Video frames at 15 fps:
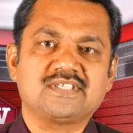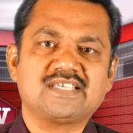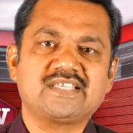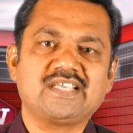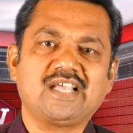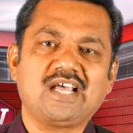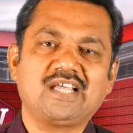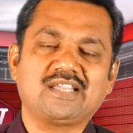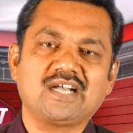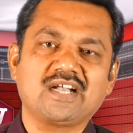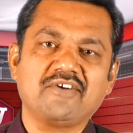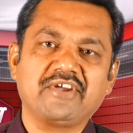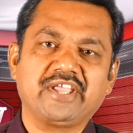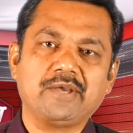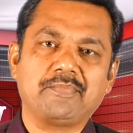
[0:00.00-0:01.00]
சசிகலா
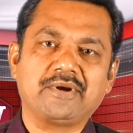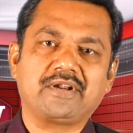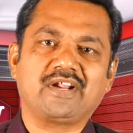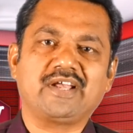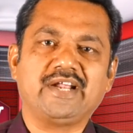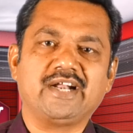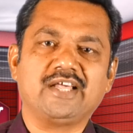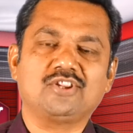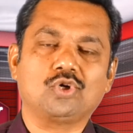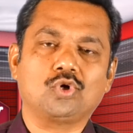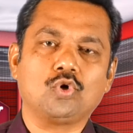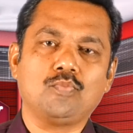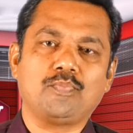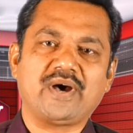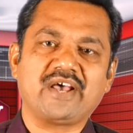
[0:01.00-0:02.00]
தங்க வைக்கப்பட்டிருக்க
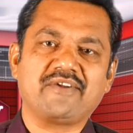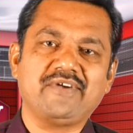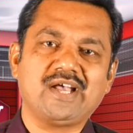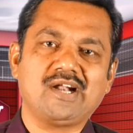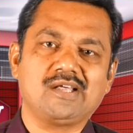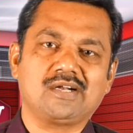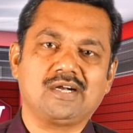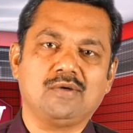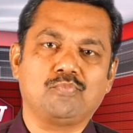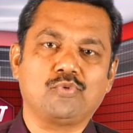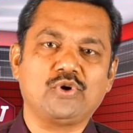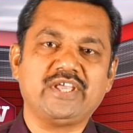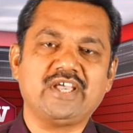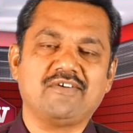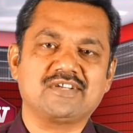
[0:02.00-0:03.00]
இடத்துக்கும் பார்வையாளர்களை
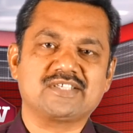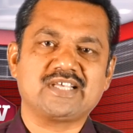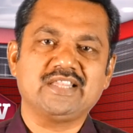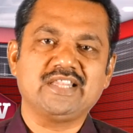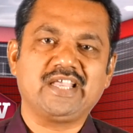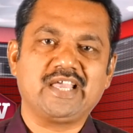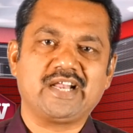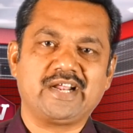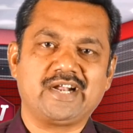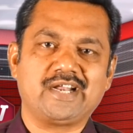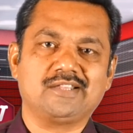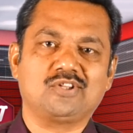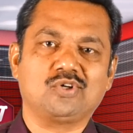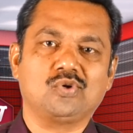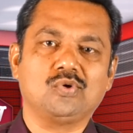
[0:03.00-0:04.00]
போய் அவர் சந்திக்கிற
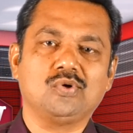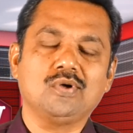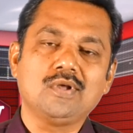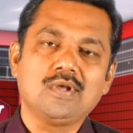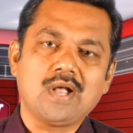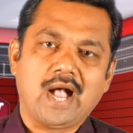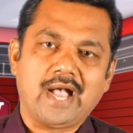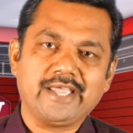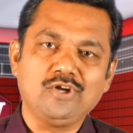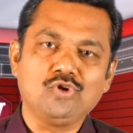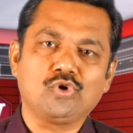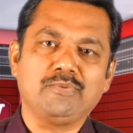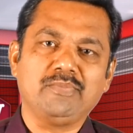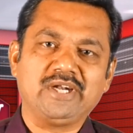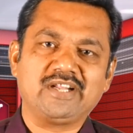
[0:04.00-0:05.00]
இடத்துக்கும்
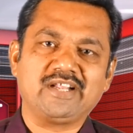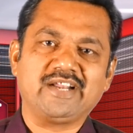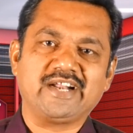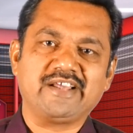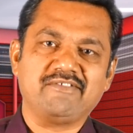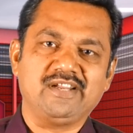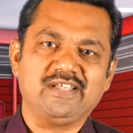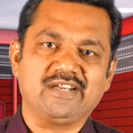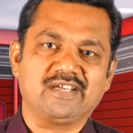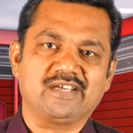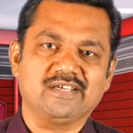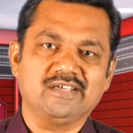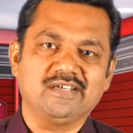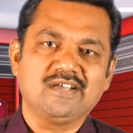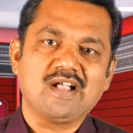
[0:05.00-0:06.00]
ஐநூறு மீட்டர் இடைவெளி
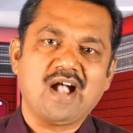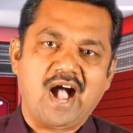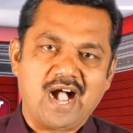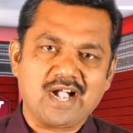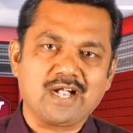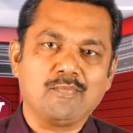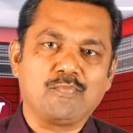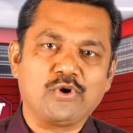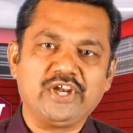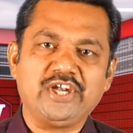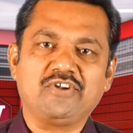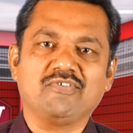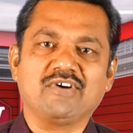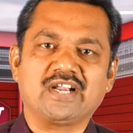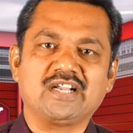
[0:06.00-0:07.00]
இருக்குது அங்கே
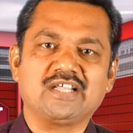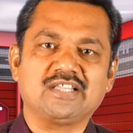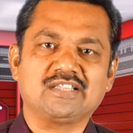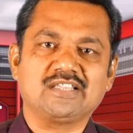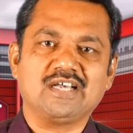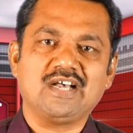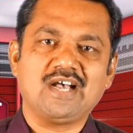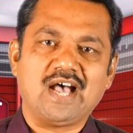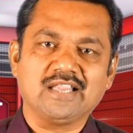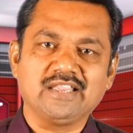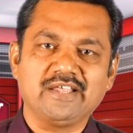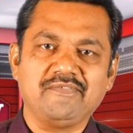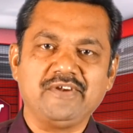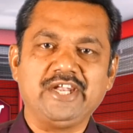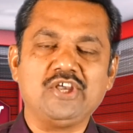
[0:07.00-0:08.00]
போயிட்டு வர்றதை தான்
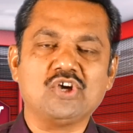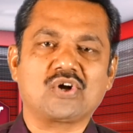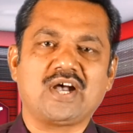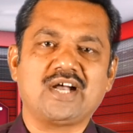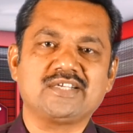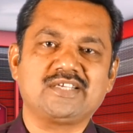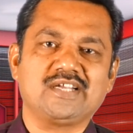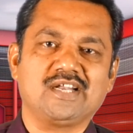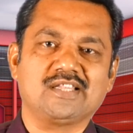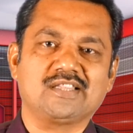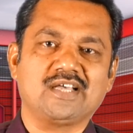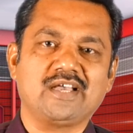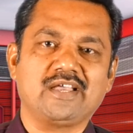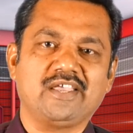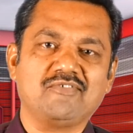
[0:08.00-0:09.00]
அந்த வீடியோ காட்சிகளை
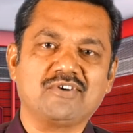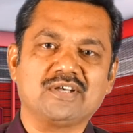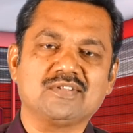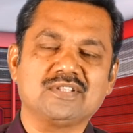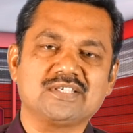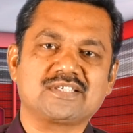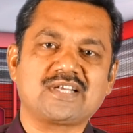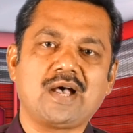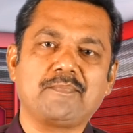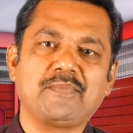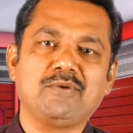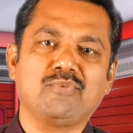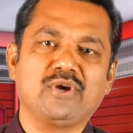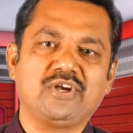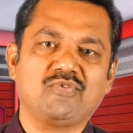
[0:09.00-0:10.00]
தான் இவங்க வந்து
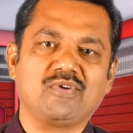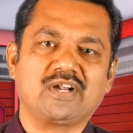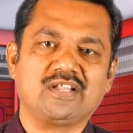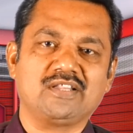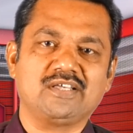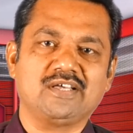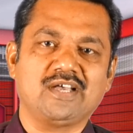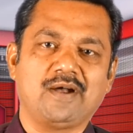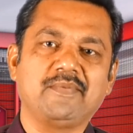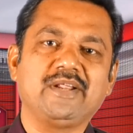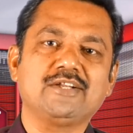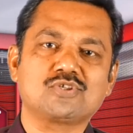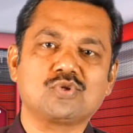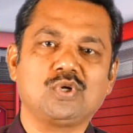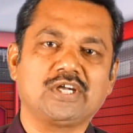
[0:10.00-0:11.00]
ஷாப்பிங் போயிட்டு வர்றது
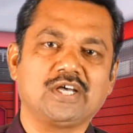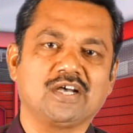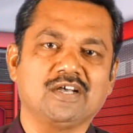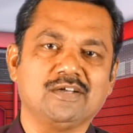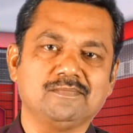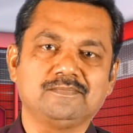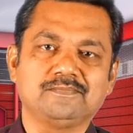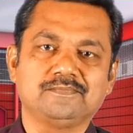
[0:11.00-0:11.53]
அப்படின்னு சொல்லிட்டாங்க